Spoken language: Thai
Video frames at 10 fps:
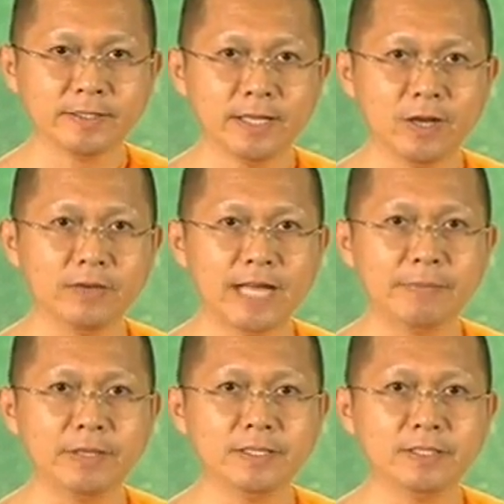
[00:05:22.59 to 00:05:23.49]
เอากระดาษ
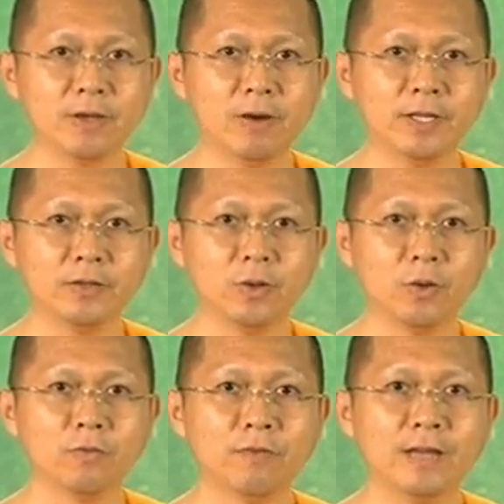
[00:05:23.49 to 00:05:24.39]
ไปยื่นจอเลย
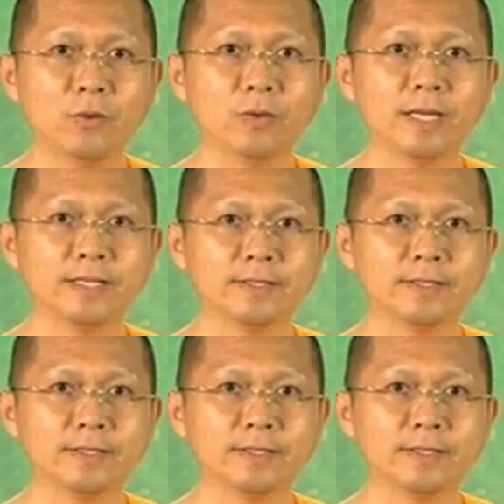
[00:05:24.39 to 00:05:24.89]
ไฟลุกเลย